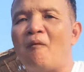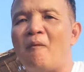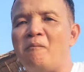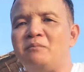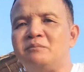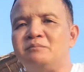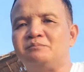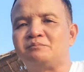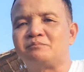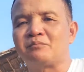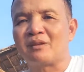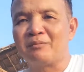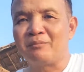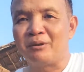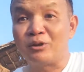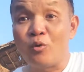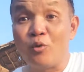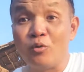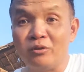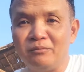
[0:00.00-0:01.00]
เป็นกุ้ง
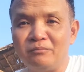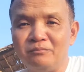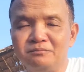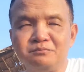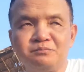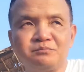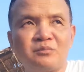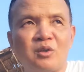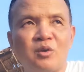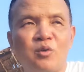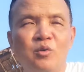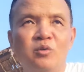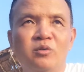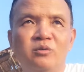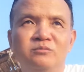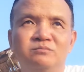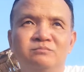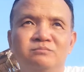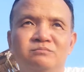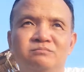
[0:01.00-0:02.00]
กุ้ง
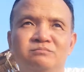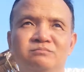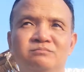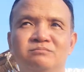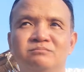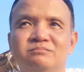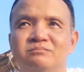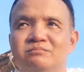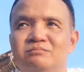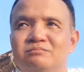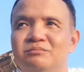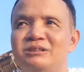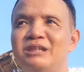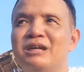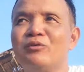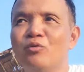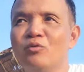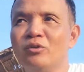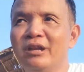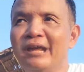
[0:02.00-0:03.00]
ไม่ใช่กุ้งเลี้ยง
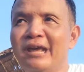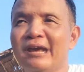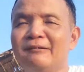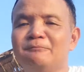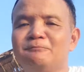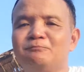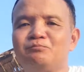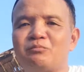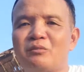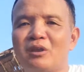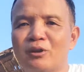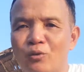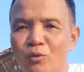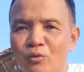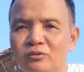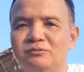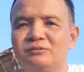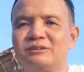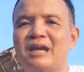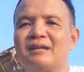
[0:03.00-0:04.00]
เป็นกุ้งจากทะเล
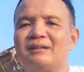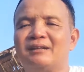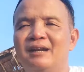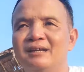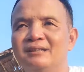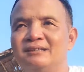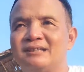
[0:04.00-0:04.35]
สาบนะ